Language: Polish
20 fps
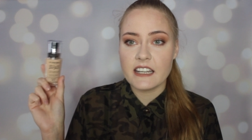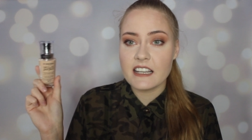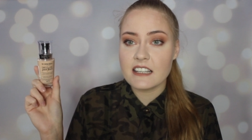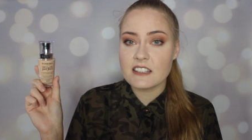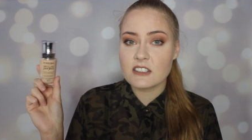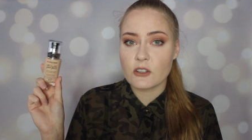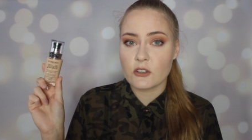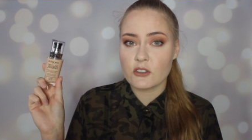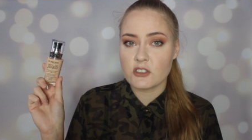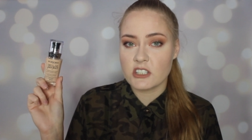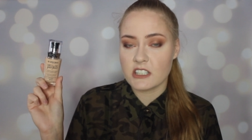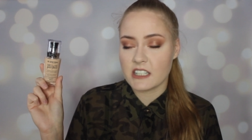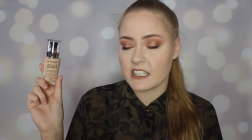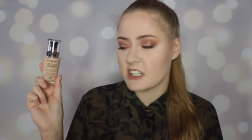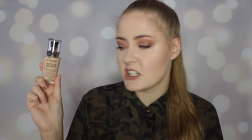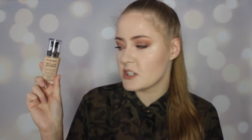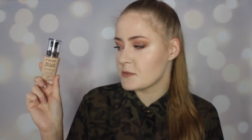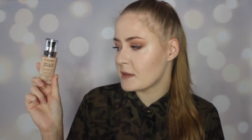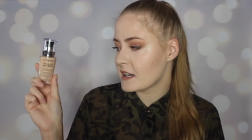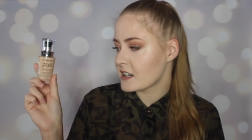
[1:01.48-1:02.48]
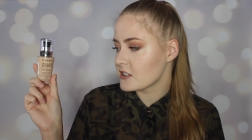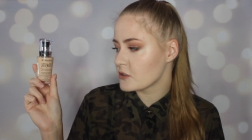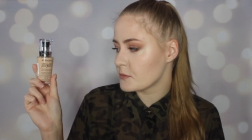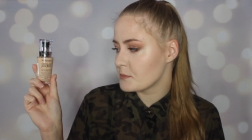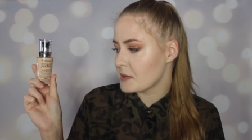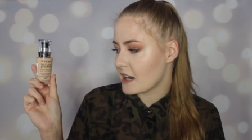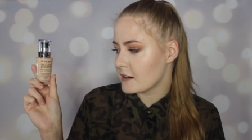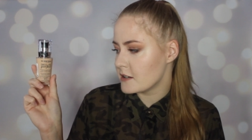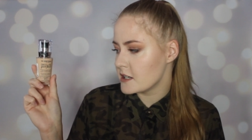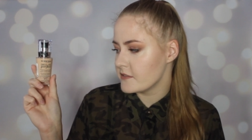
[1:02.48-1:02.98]
nie jest to odcień jakiś bardzo
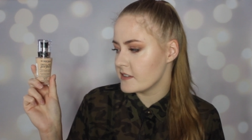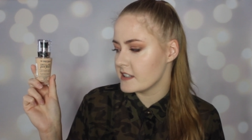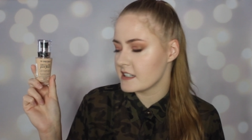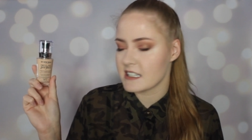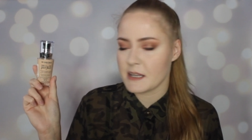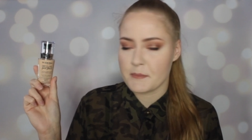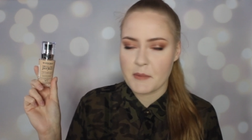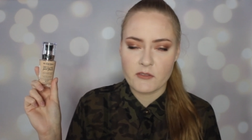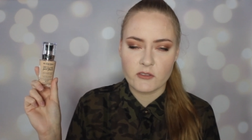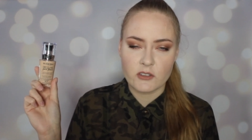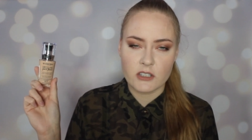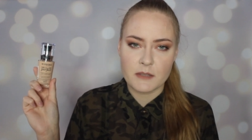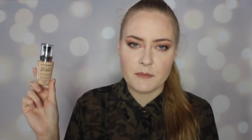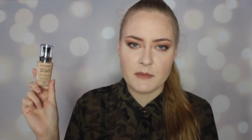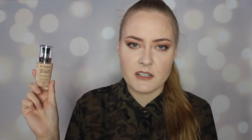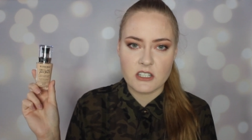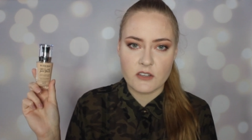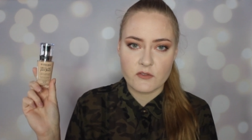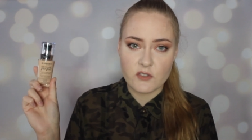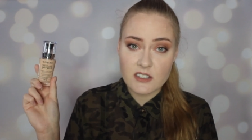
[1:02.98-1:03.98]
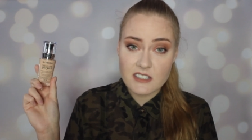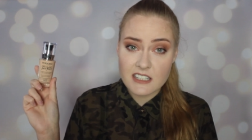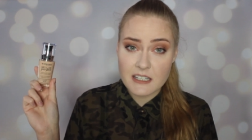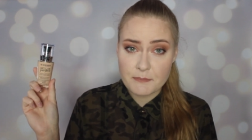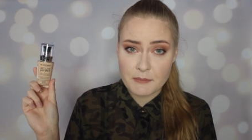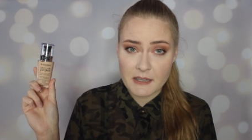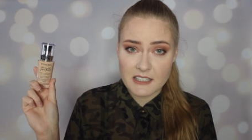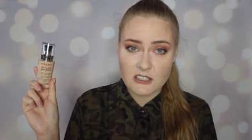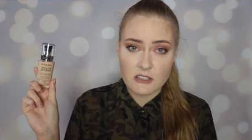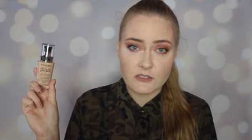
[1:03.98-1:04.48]
biały, więc na pewno nie będzie
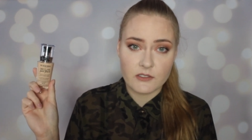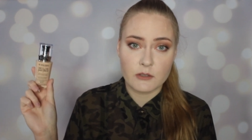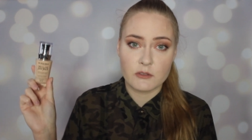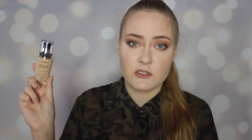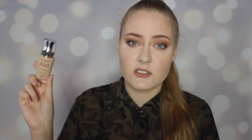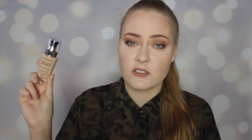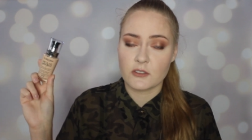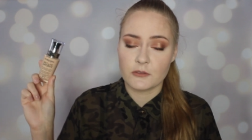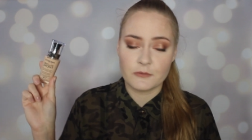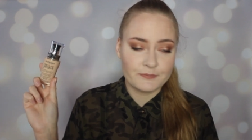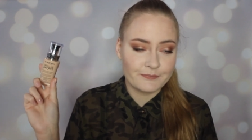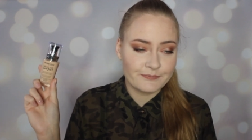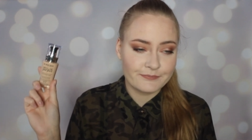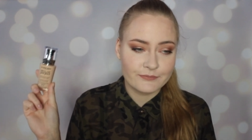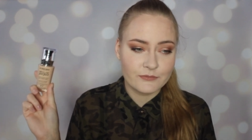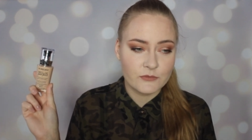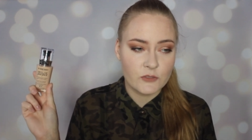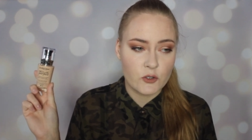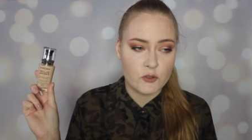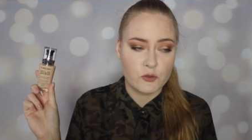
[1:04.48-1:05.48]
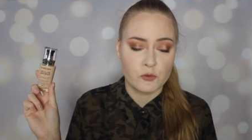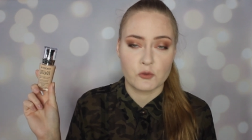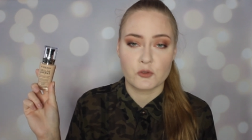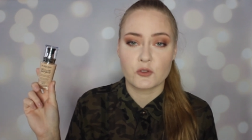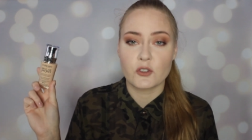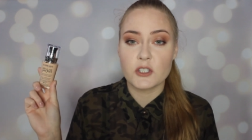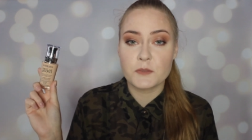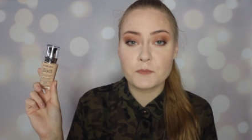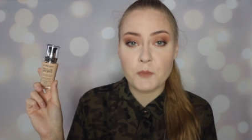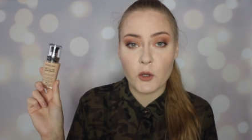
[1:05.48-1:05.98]
wszystkim pasował, zresztą no
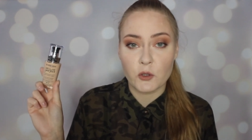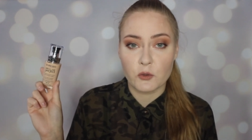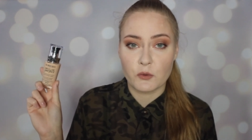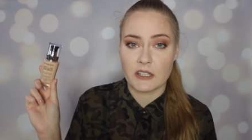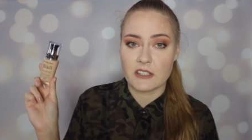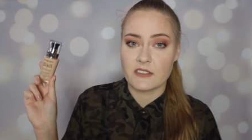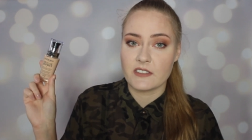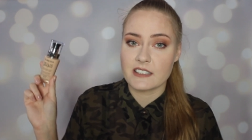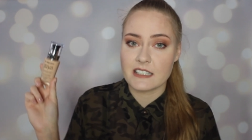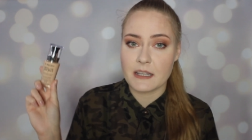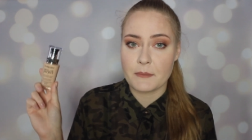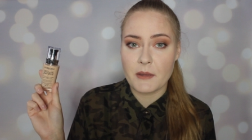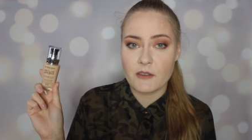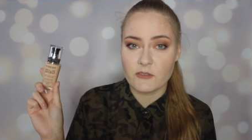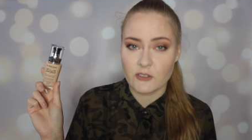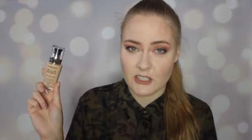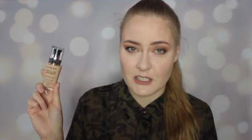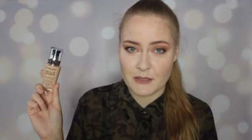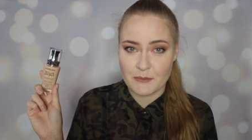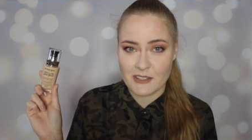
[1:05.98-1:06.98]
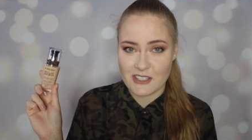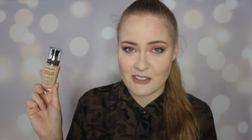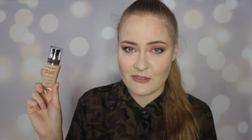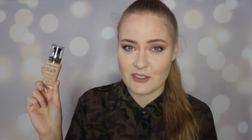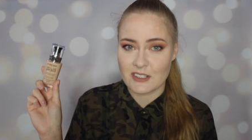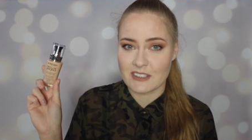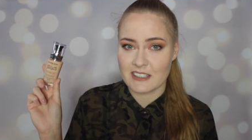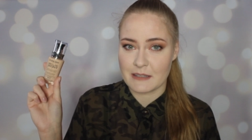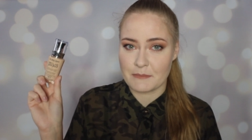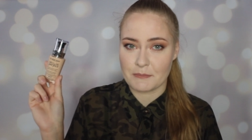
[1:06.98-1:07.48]
cóż, to jest podkład, więc na pewno nie będzie
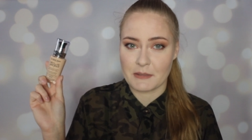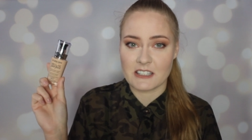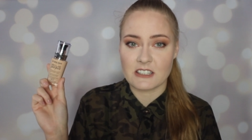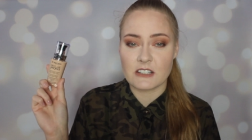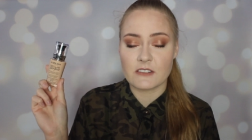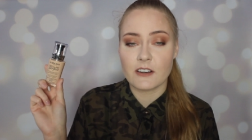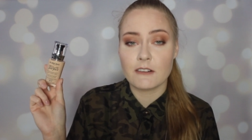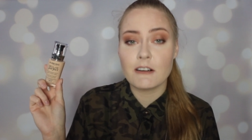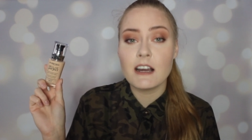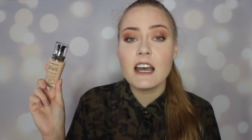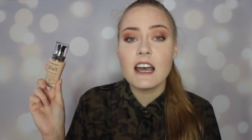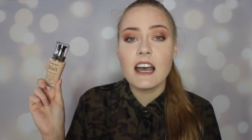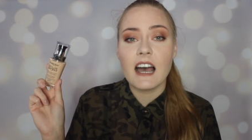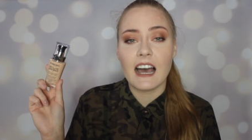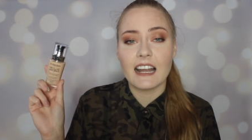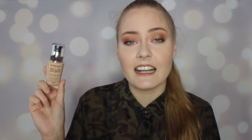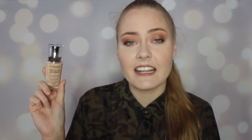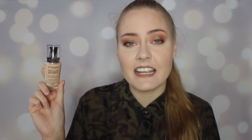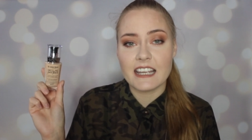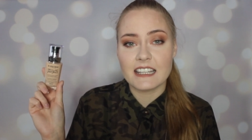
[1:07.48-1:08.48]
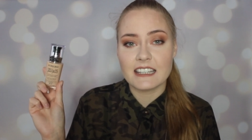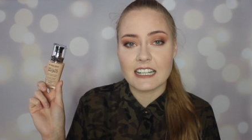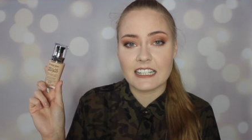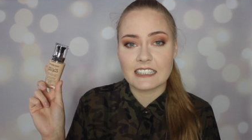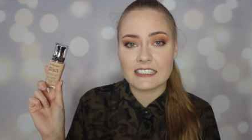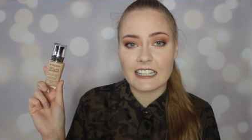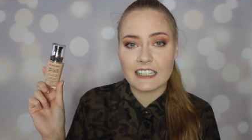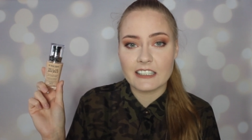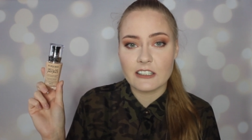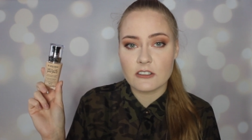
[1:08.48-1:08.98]
wszystkim pasował, ale
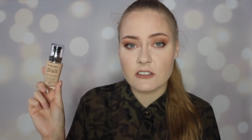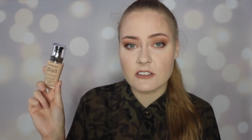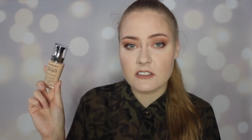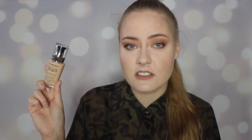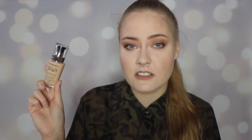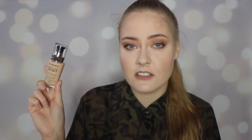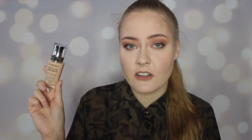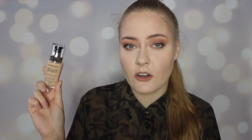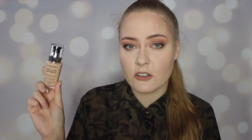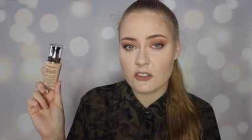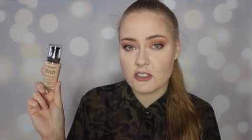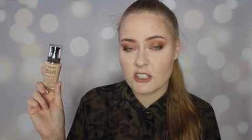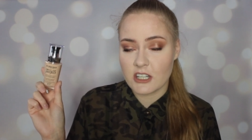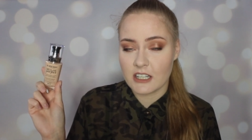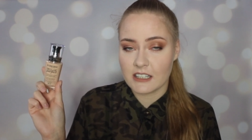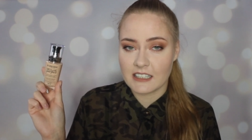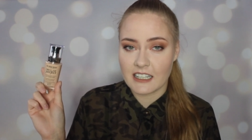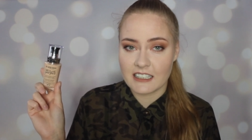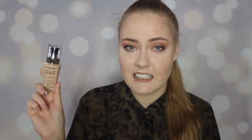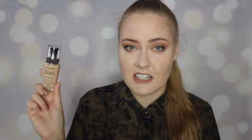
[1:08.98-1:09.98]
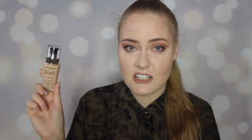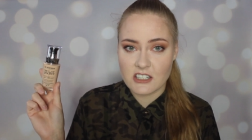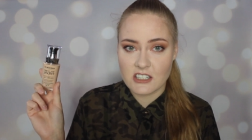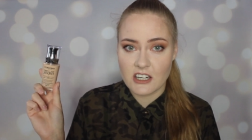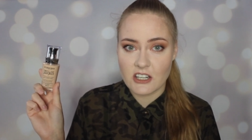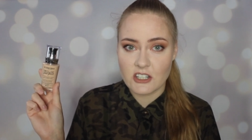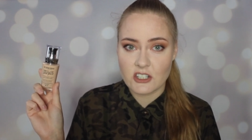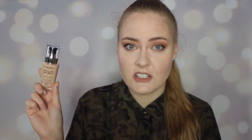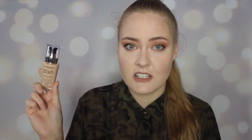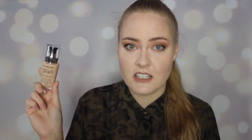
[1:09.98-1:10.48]
jednak dając y, odcień
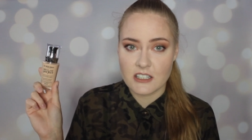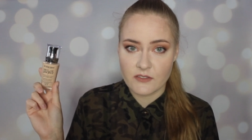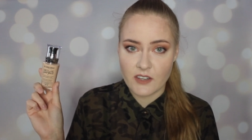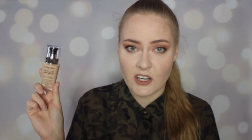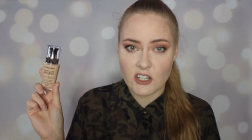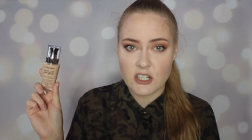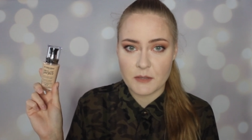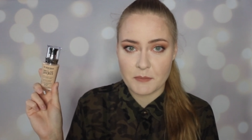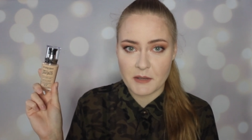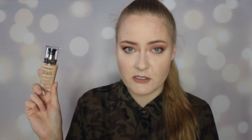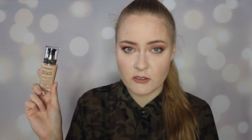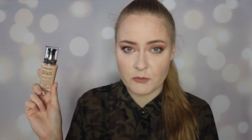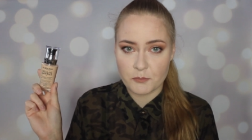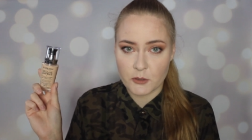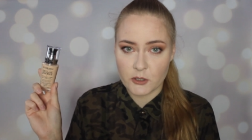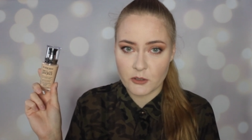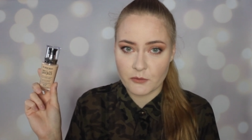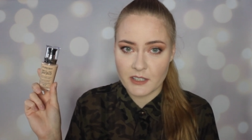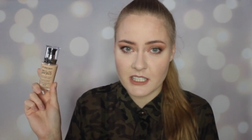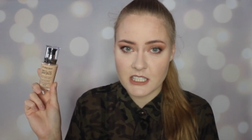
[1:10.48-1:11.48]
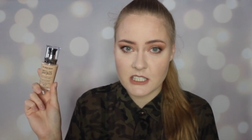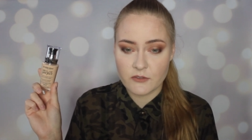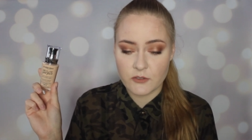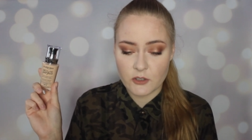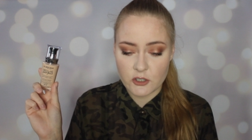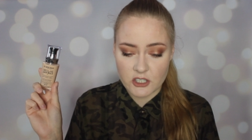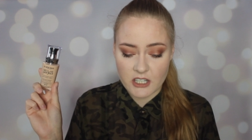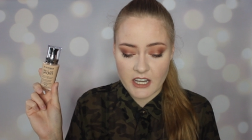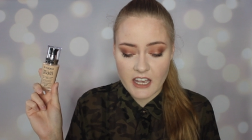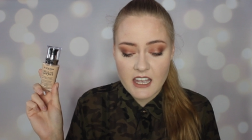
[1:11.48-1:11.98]
najjaśniejszy jest większe
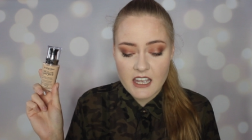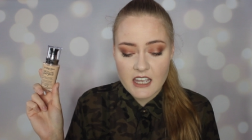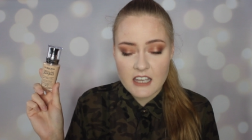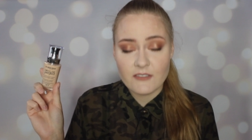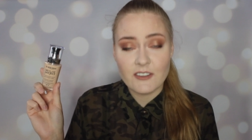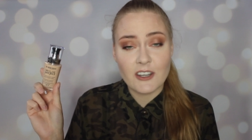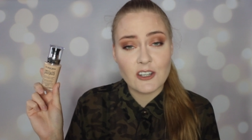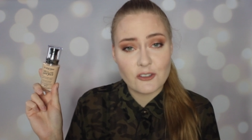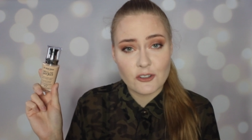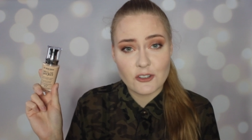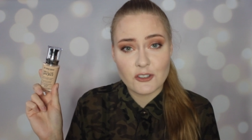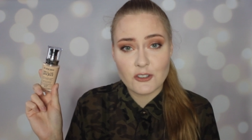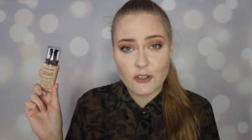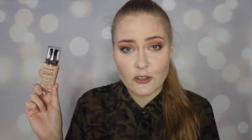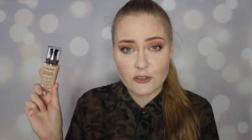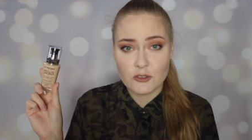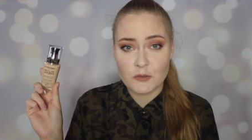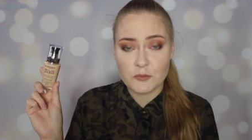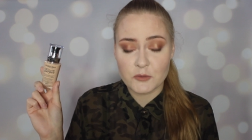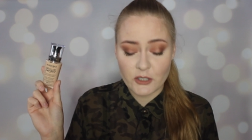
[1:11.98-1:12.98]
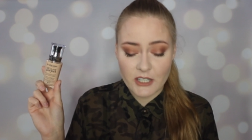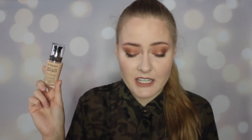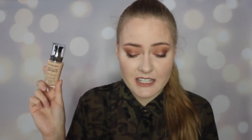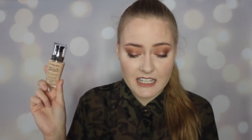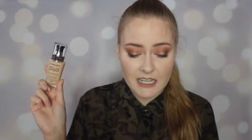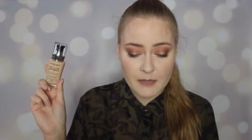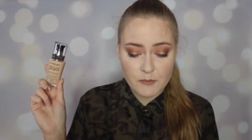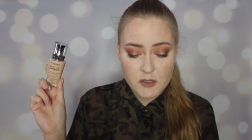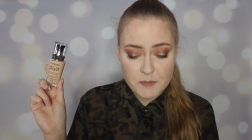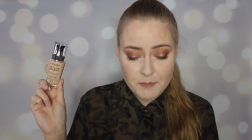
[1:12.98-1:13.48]
prawdopodobieństwo, że większości osób to
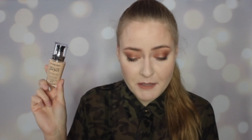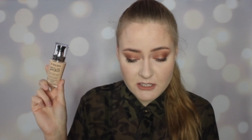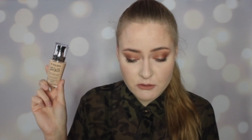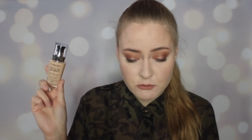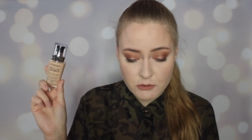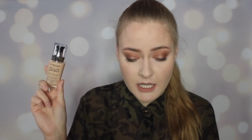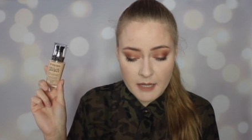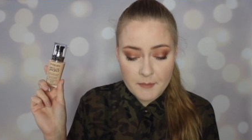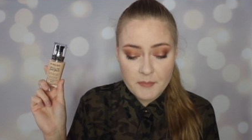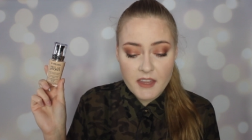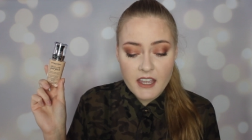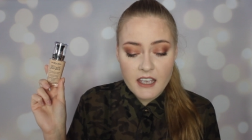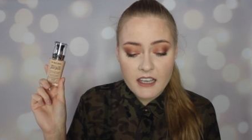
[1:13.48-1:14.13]
jednak przypasuje.